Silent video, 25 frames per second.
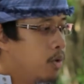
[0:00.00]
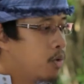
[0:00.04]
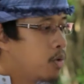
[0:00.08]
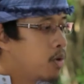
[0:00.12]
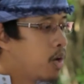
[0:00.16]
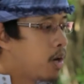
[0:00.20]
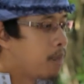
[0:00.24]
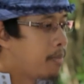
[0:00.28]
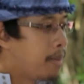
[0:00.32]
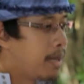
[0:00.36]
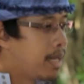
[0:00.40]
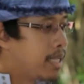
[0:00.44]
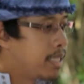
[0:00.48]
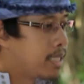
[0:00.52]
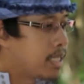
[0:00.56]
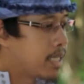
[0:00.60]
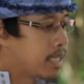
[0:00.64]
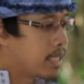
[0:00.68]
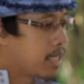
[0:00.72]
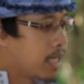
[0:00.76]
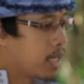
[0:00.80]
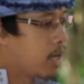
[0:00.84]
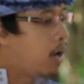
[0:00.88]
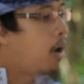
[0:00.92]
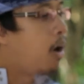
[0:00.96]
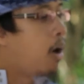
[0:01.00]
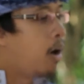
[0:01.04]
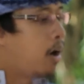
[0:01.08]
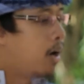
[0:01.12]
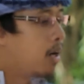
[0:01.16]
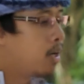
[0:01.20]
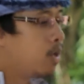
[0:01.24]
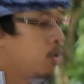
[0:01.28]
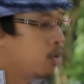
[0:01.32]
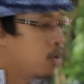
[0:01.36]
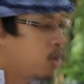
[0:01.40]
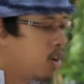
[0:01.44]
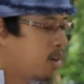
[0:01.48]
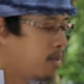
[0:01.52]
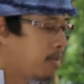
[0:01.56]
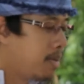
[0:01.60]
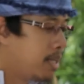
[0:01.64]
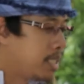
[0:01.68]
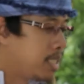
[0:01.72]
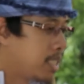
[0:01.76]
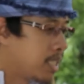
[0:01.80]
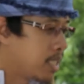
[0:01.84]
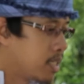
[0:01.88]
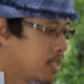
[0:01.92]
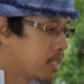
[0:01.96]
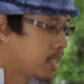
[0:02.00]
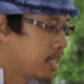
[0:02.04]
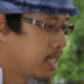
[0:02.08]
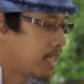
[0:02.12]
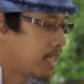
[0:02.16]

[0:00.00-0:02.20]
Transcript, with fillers: ลุกออกมาจากละครลุกออกมาจาก